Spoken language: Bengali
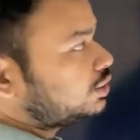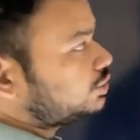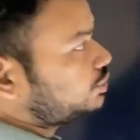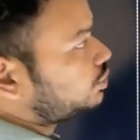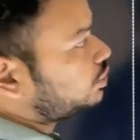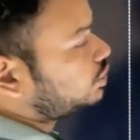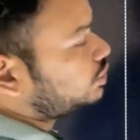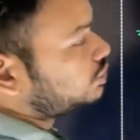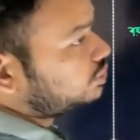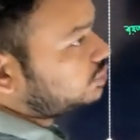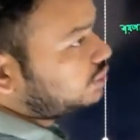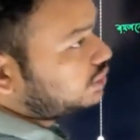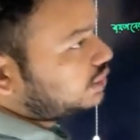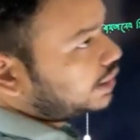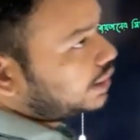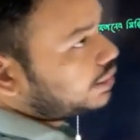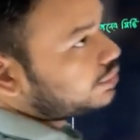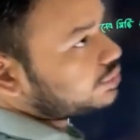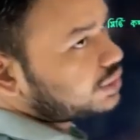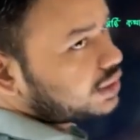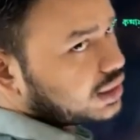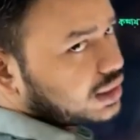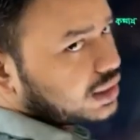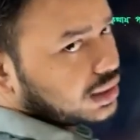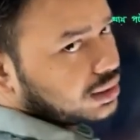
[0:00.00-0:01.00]
সরাসরি দেহ
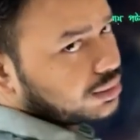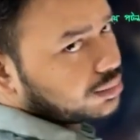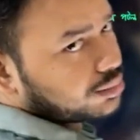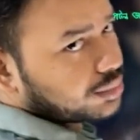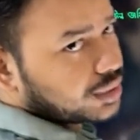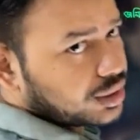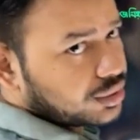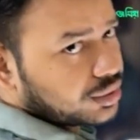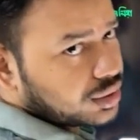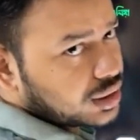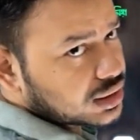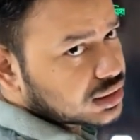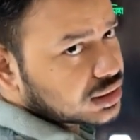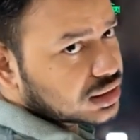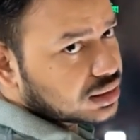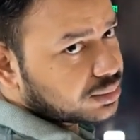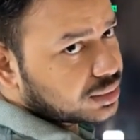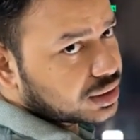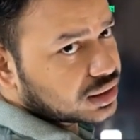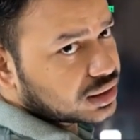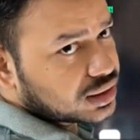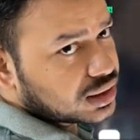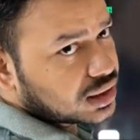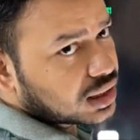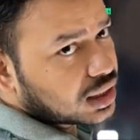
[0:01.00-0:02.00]
থেকে বের হয়ে আসতে
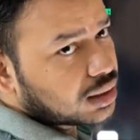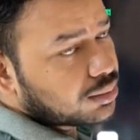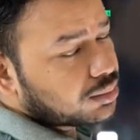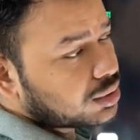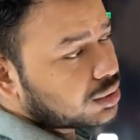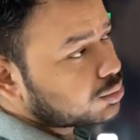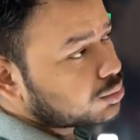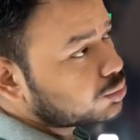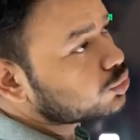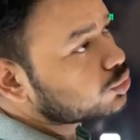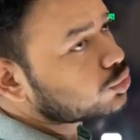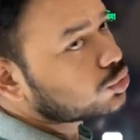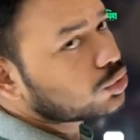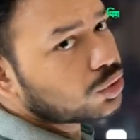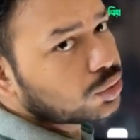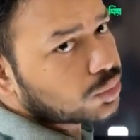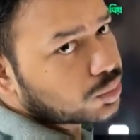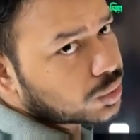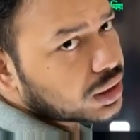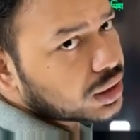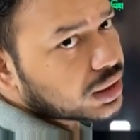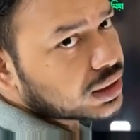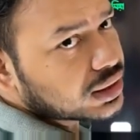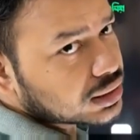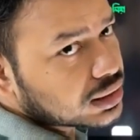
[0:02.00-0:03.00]
পারে যেটাকে আমরা মুকুল
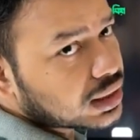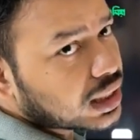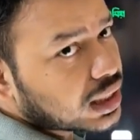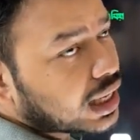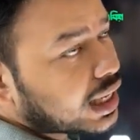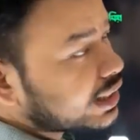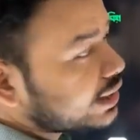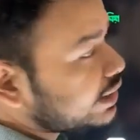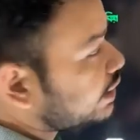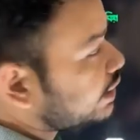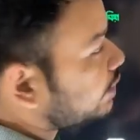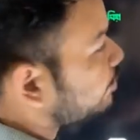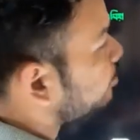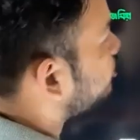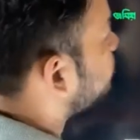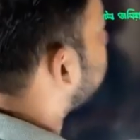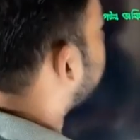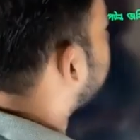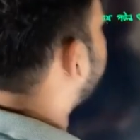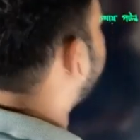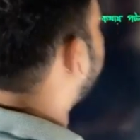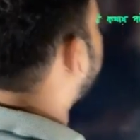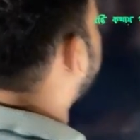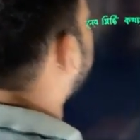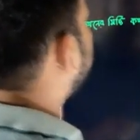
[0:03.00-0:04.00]
বলি যেটা হাইড্রার মধ্যে আমরা